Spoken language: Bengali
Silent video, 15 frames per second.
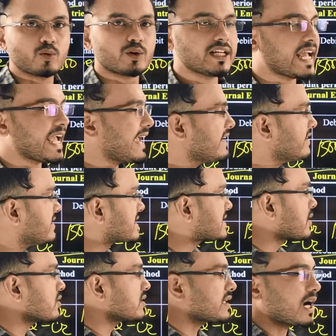উনি এই
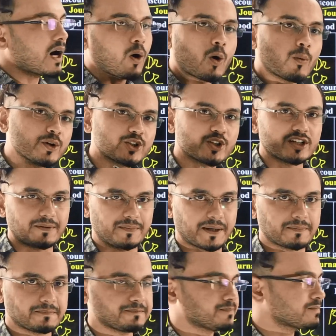ডিসকাউন্টটা অবশ্যই
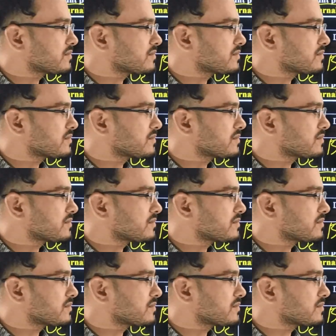নেবে